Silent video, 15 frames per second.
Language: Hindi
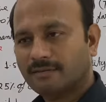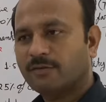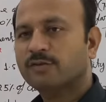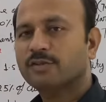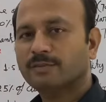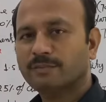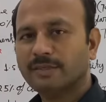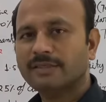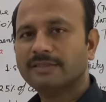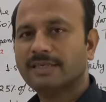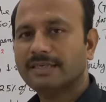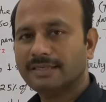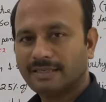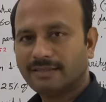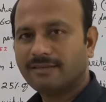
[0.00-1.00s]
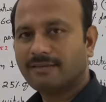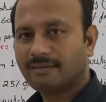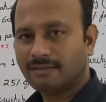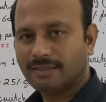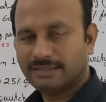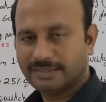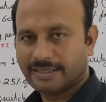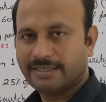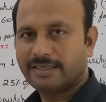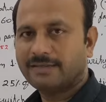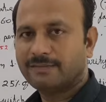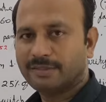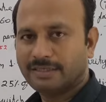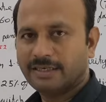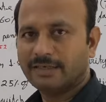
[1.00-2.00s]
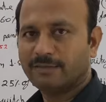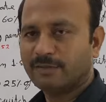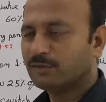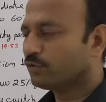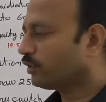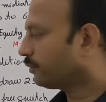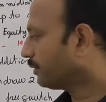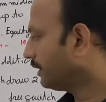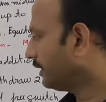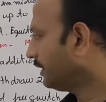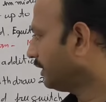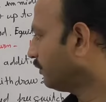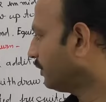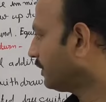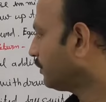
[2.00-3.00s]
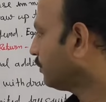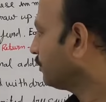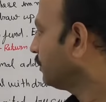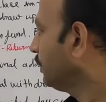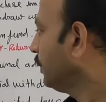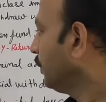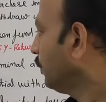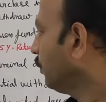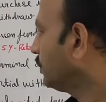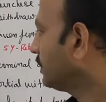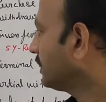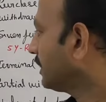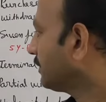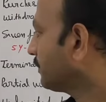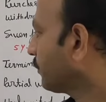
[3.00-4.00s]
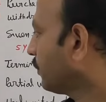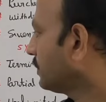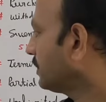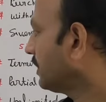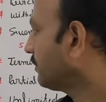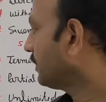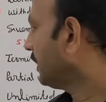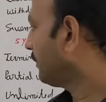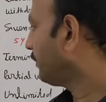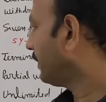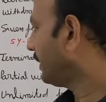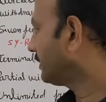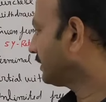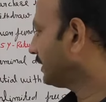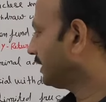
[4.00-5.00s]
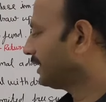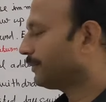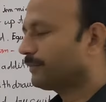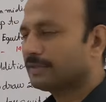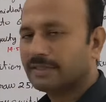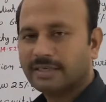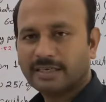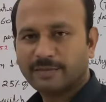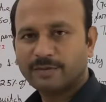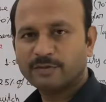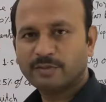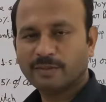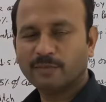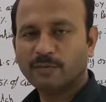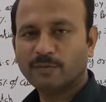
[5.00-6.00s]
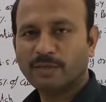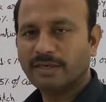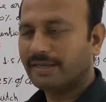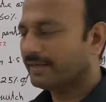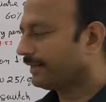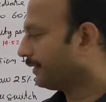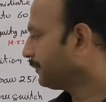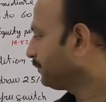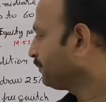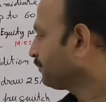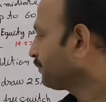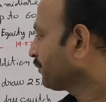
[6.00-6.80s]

कुछ अपने सर्टेन डिसाइडेड पीरियड में जो आपने लिया हुआ है तो उसके हिसाब से पॉलिसी टर्म यहाँ पाँच से लेकर पंद्रह के बीच में आपको मिल जाएंगे